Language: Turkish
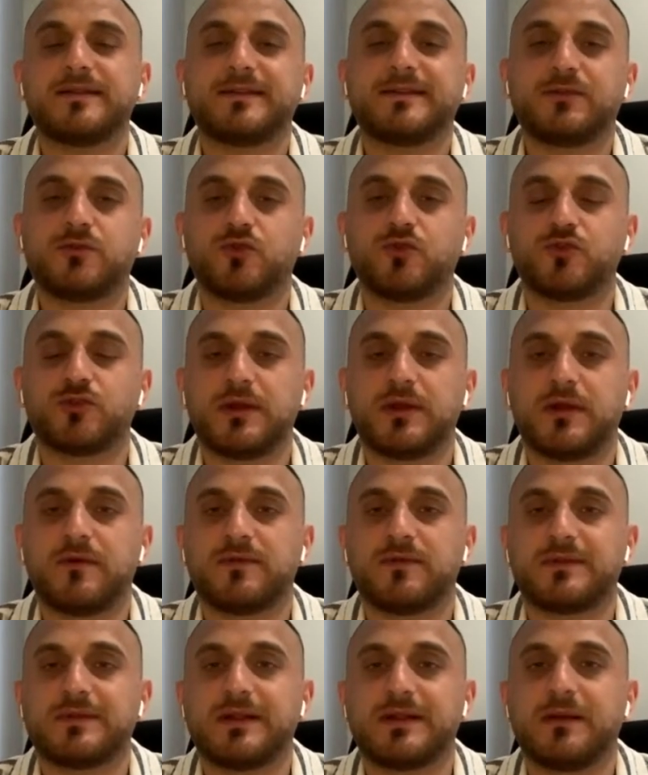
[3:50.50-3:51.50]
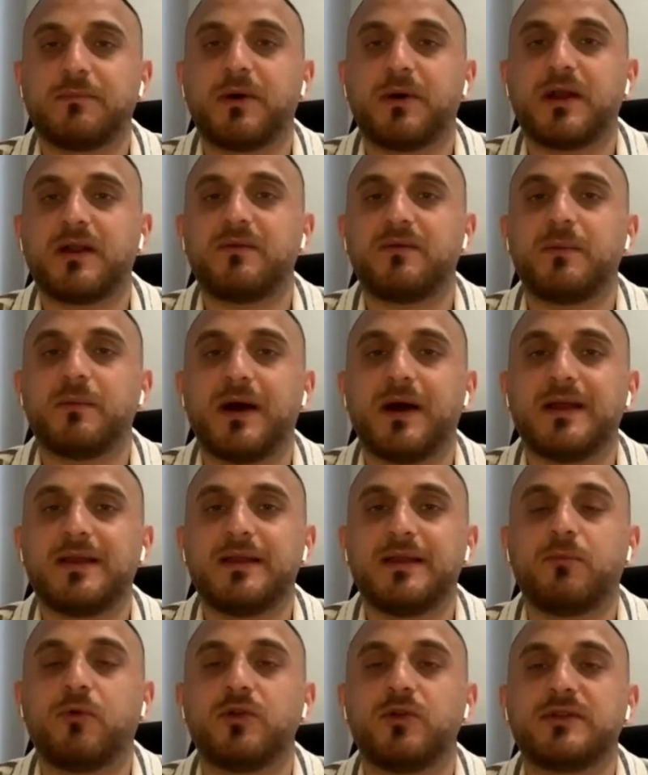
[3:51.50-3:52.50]
Artık kur tarafında da para ve
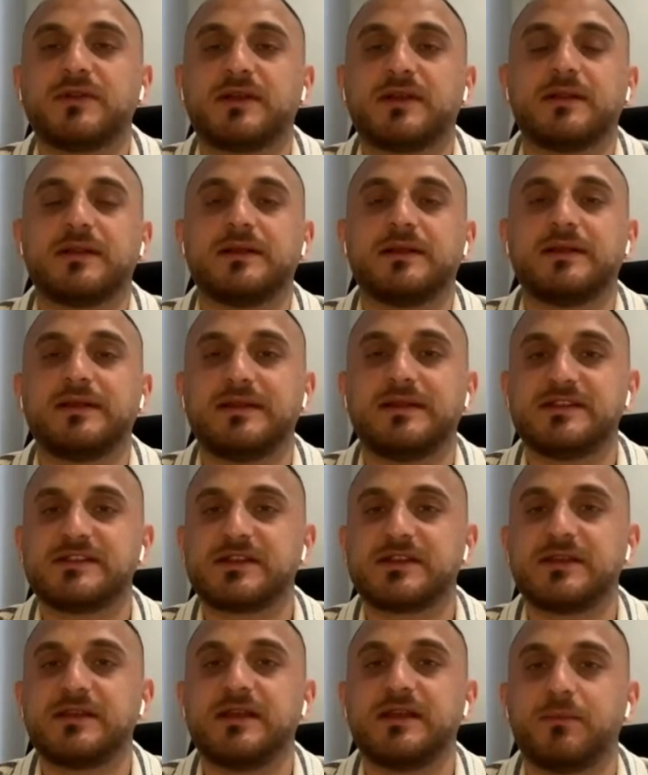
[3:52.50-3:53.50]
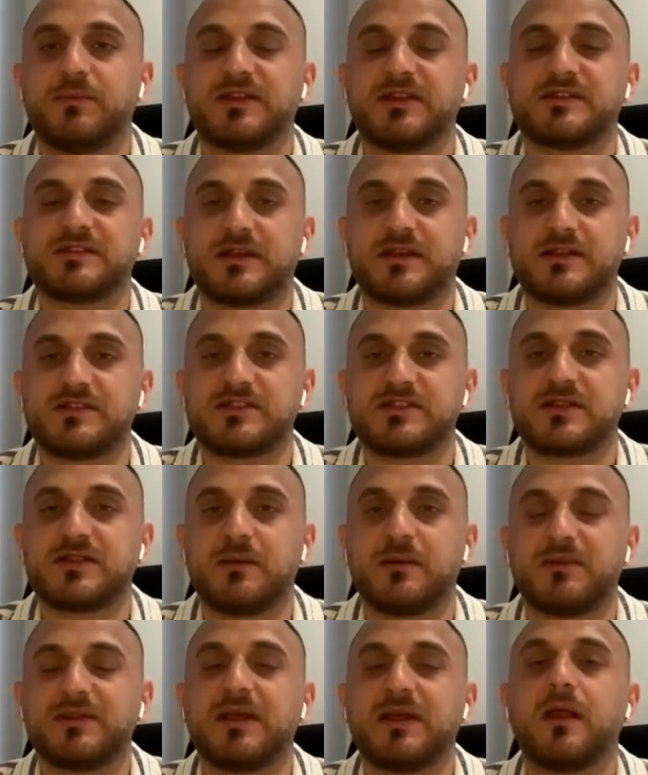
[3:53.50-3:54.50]
maliye politikalarına ilişkin yapılacak
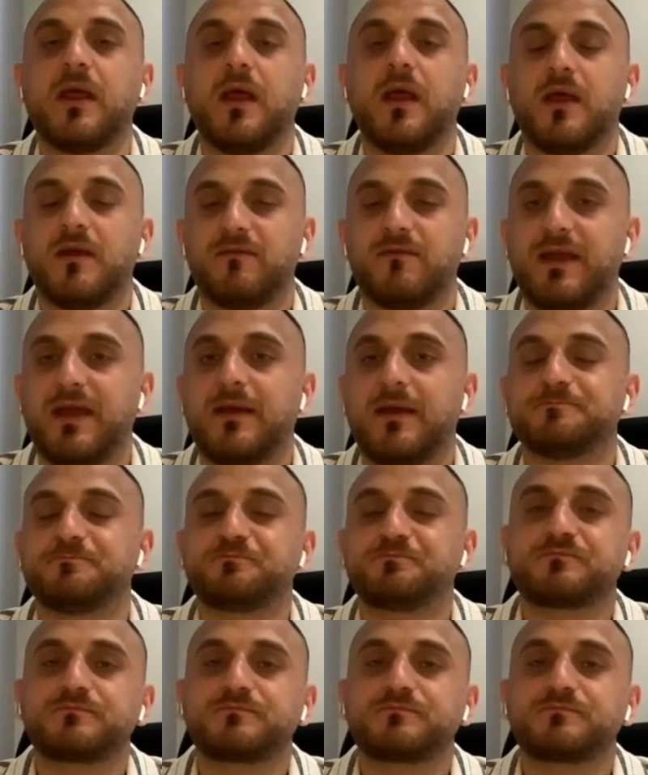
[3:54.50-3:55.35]
açıklamalar ve